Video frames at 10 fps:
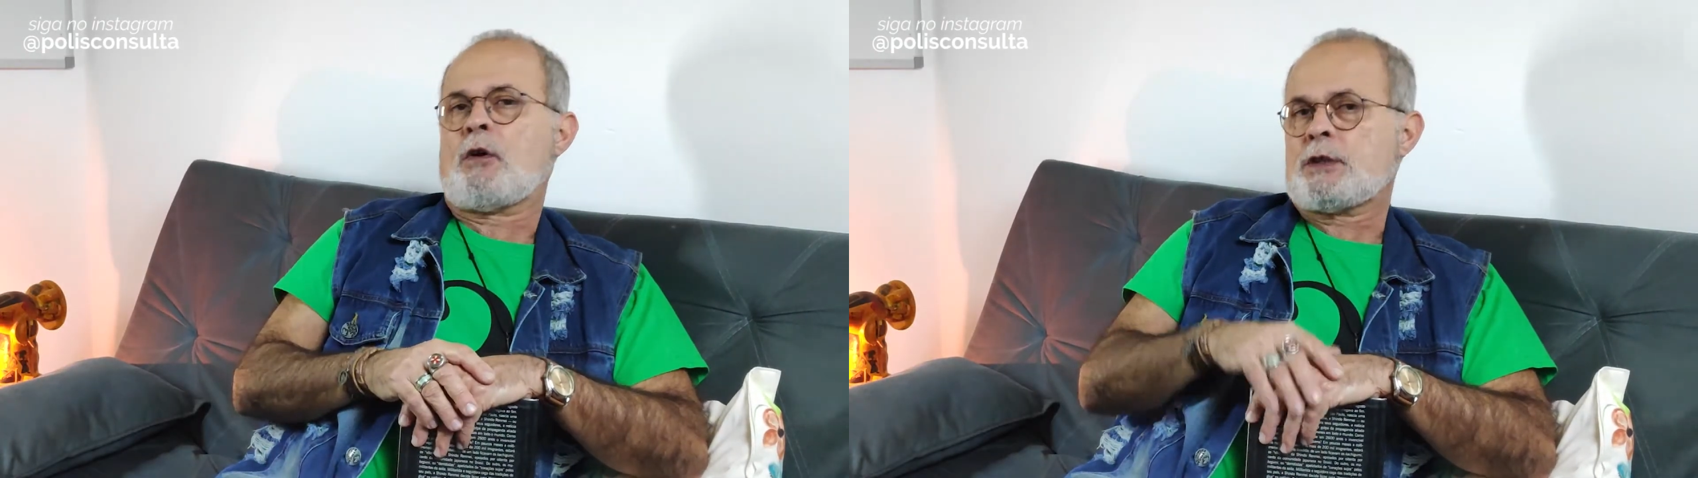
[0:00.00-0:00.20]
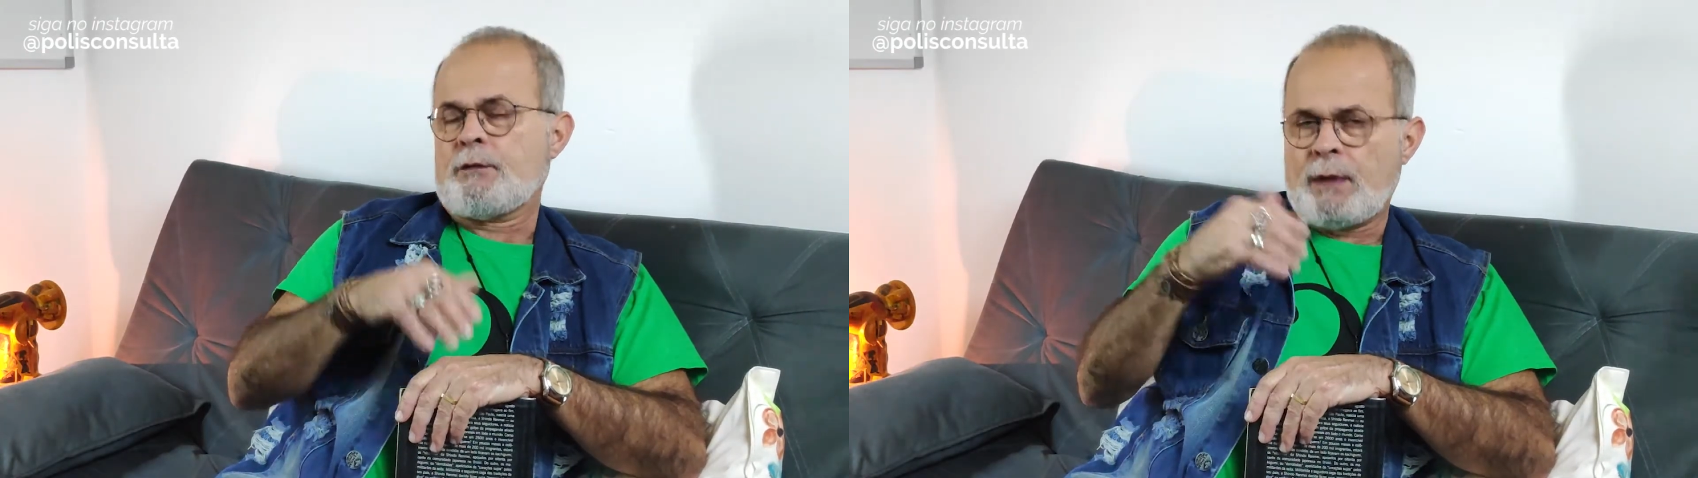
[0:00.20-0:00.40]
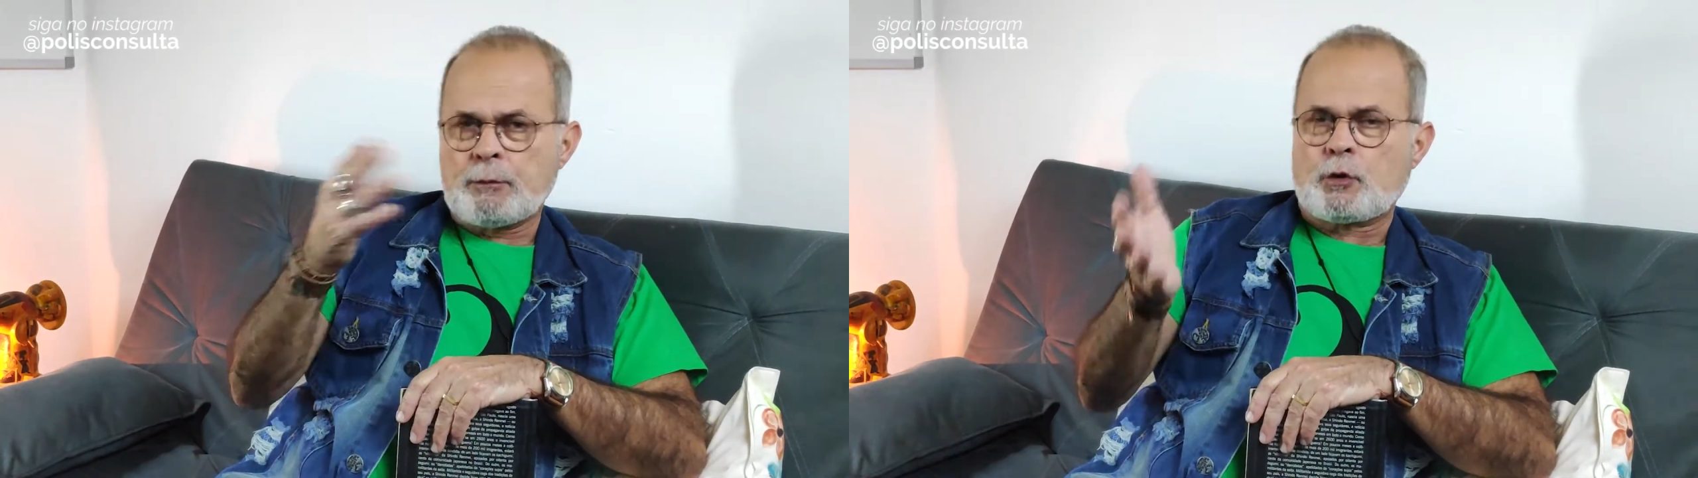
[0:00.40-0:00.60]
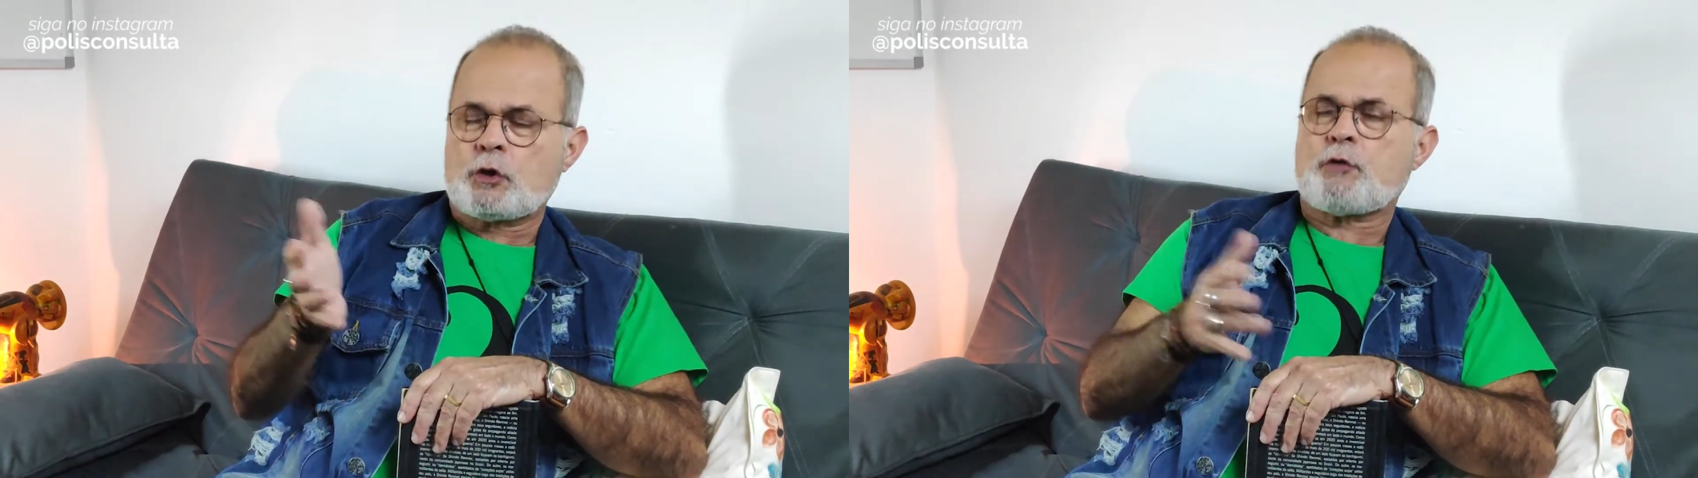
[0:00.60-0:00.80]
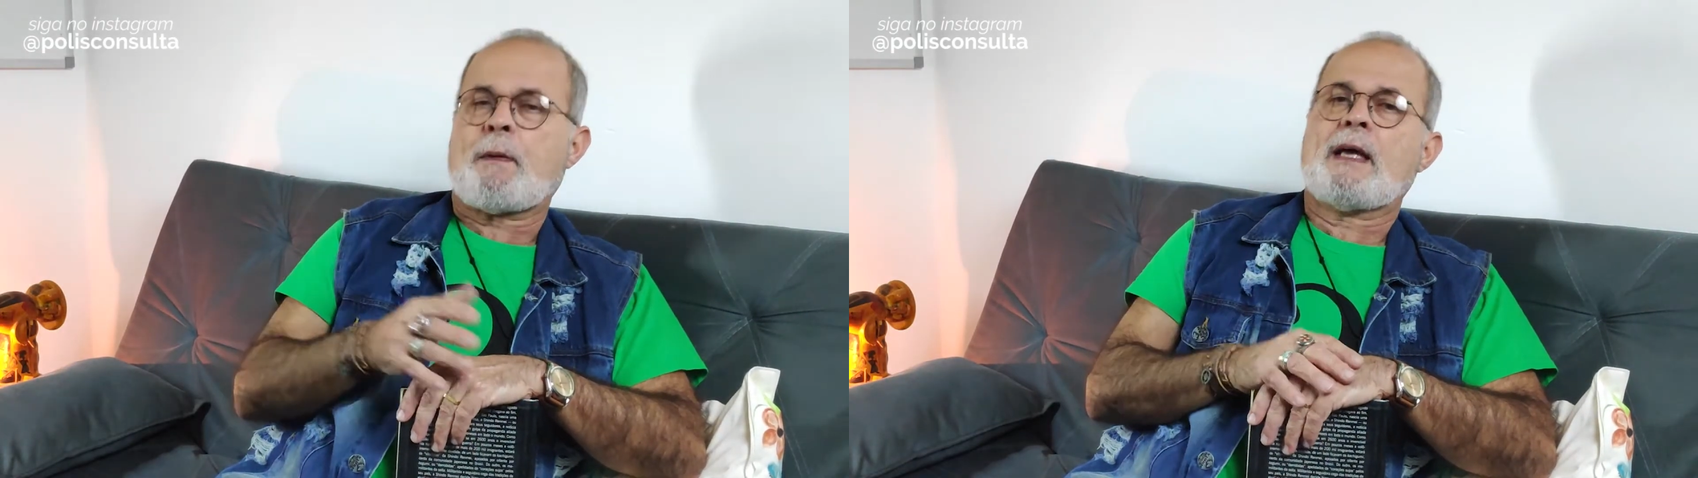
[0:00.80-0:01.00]
nós tivemos
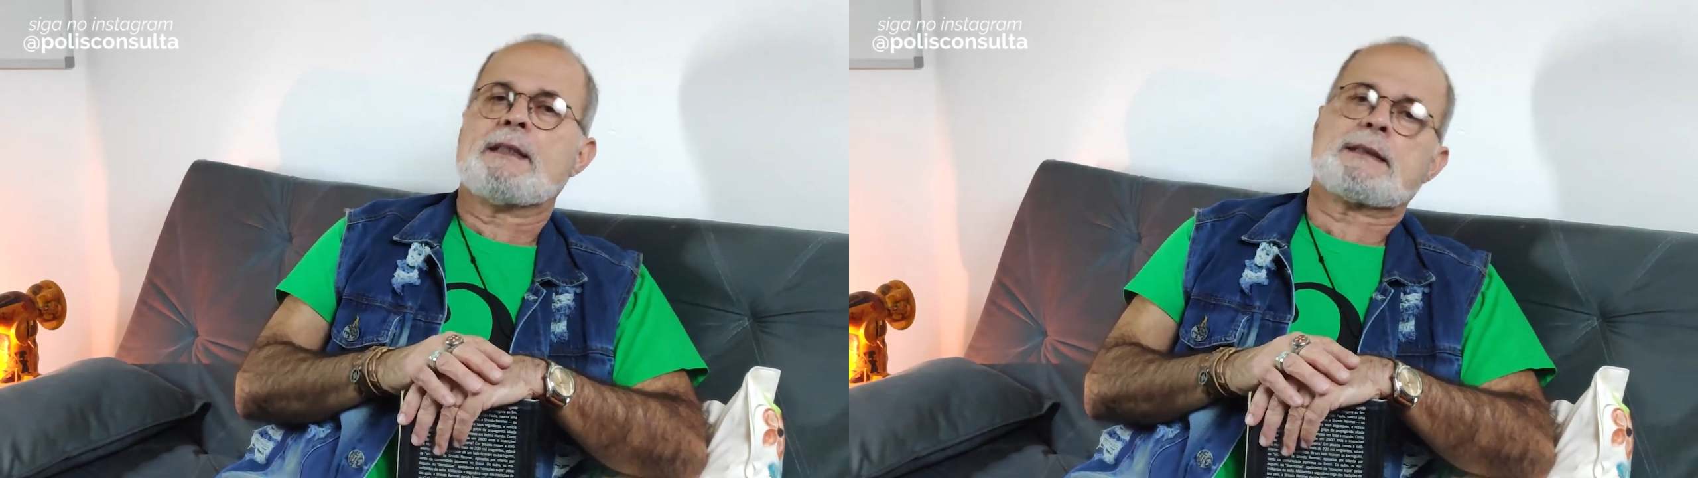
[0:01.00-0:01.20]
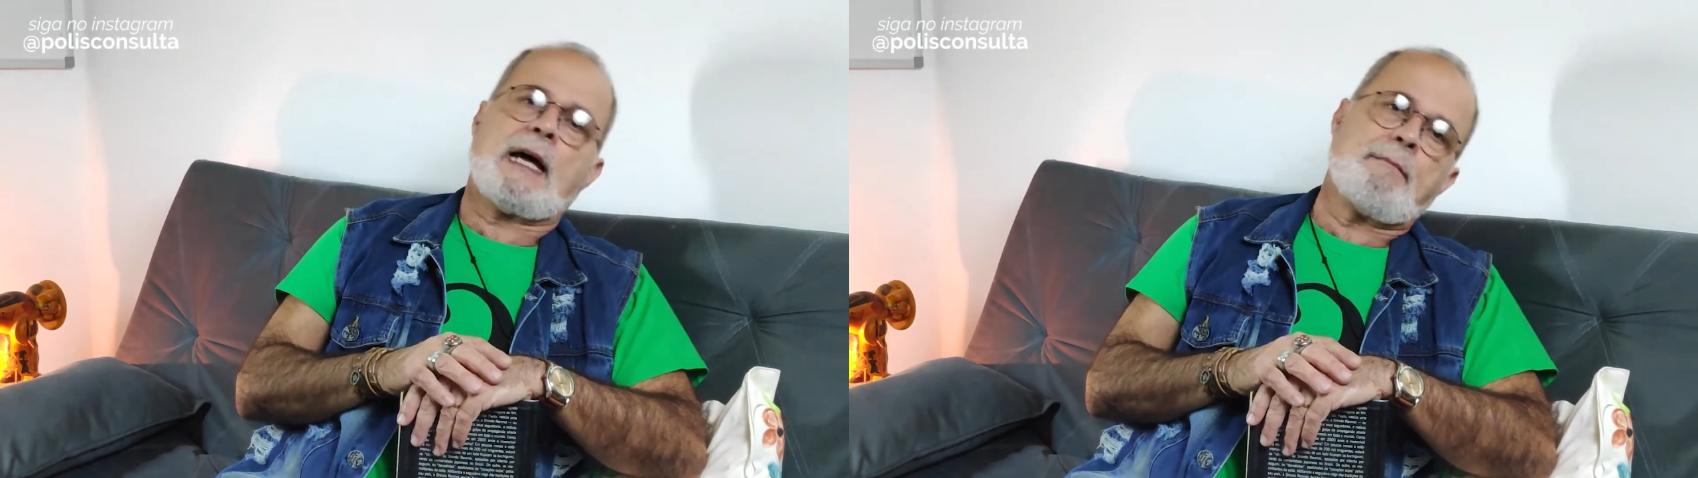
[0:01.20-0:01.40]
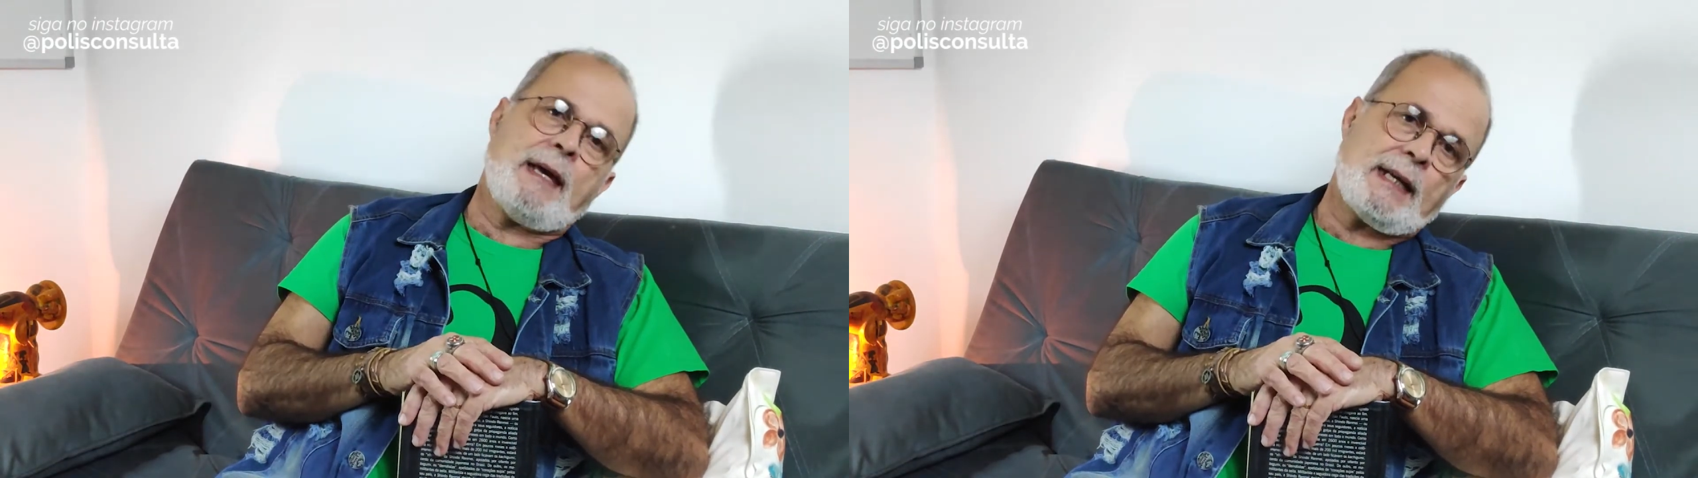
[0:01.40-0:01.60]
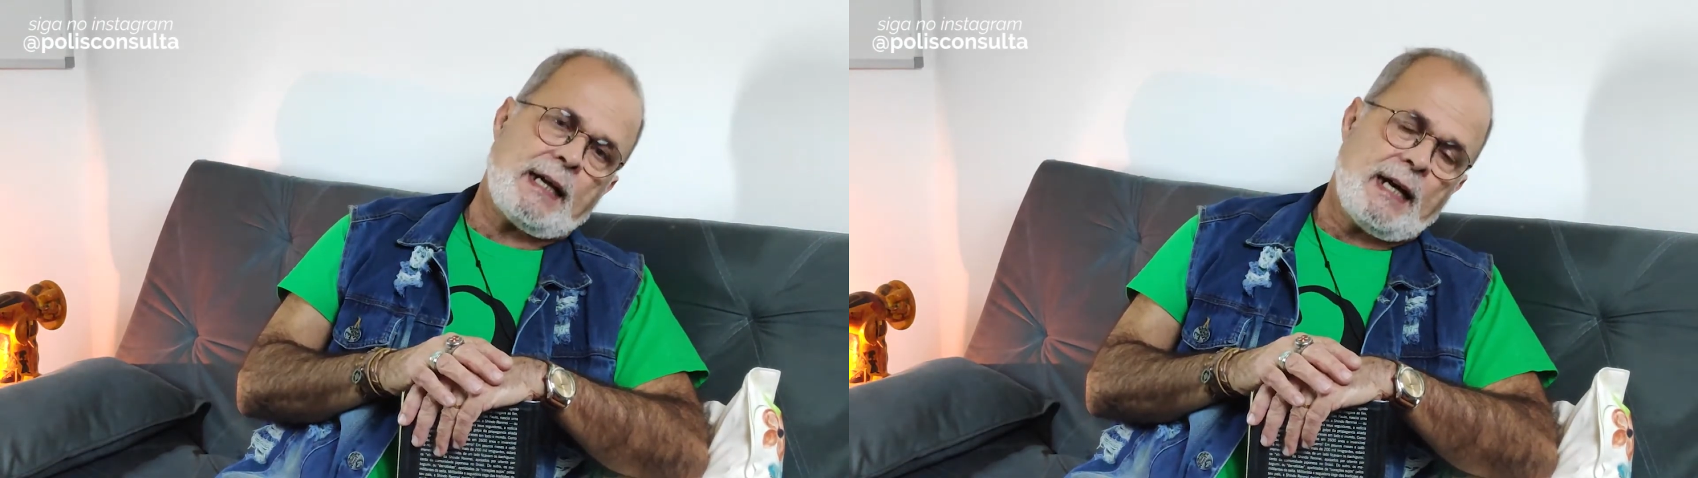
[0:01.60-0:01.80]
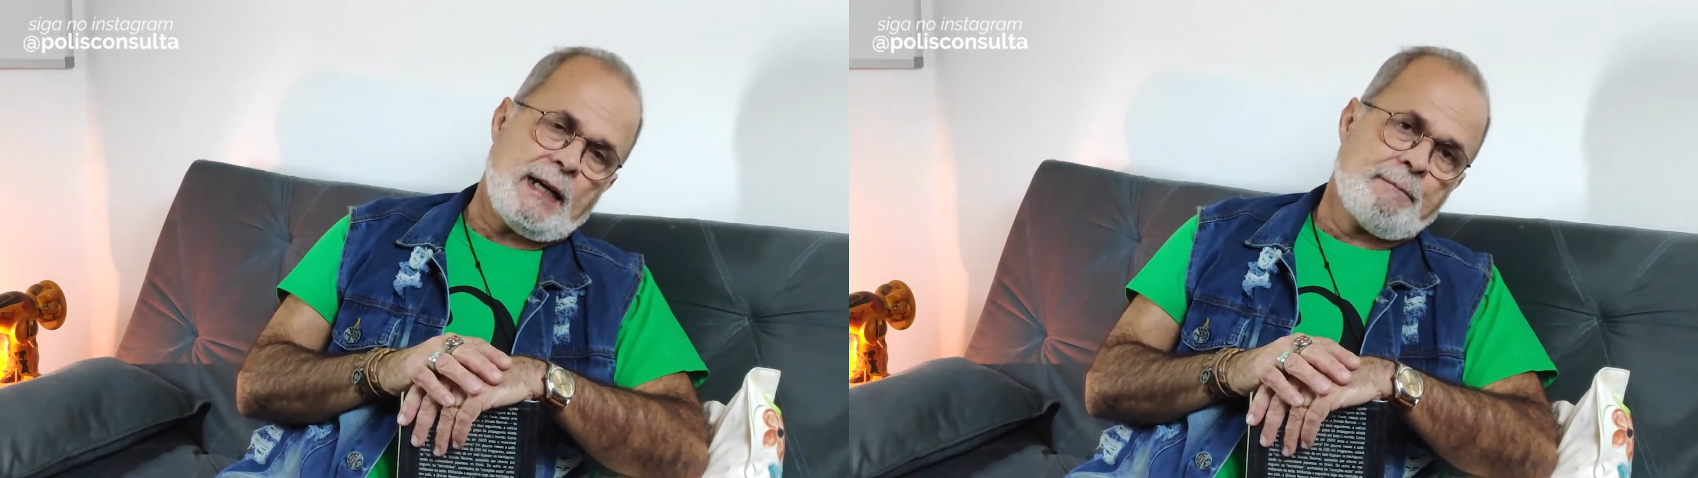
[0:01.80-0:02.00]
outros países da
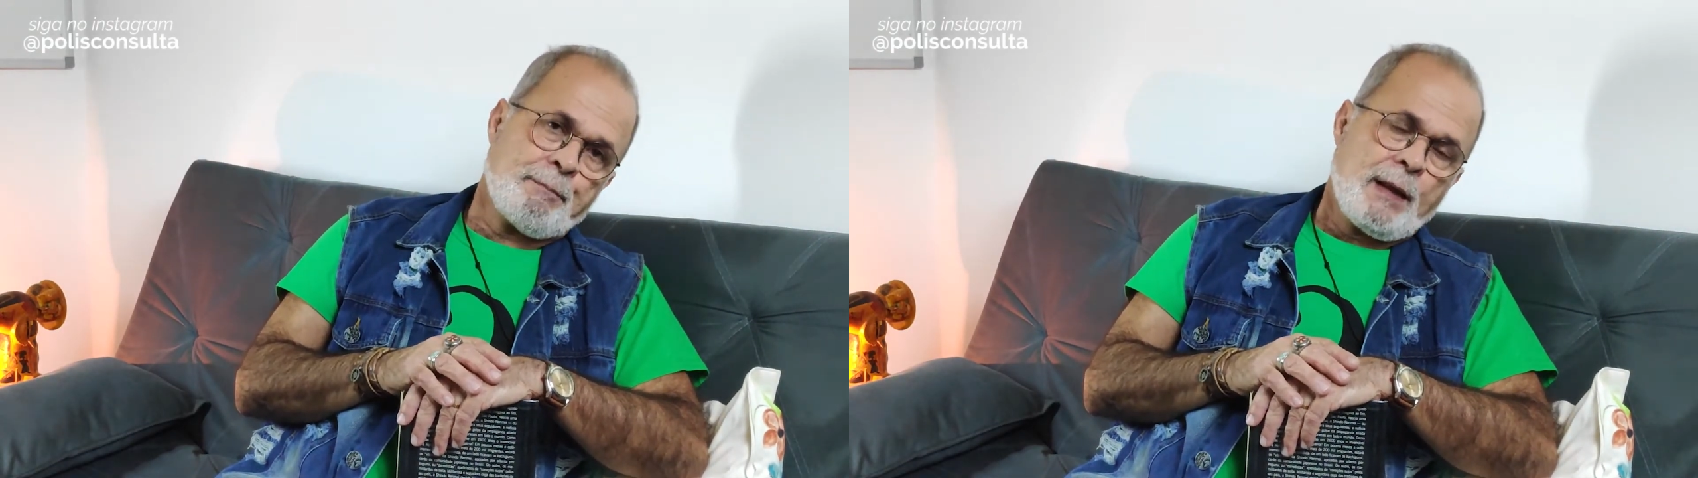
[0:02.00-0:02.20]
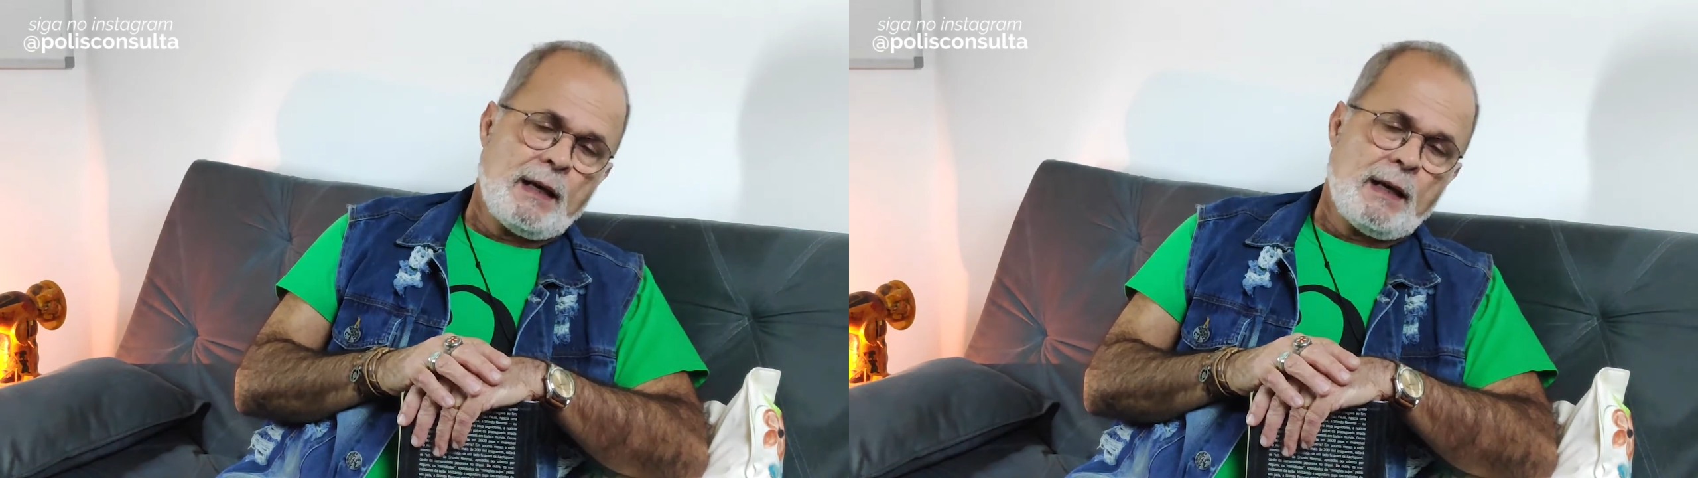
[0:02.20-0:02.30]
América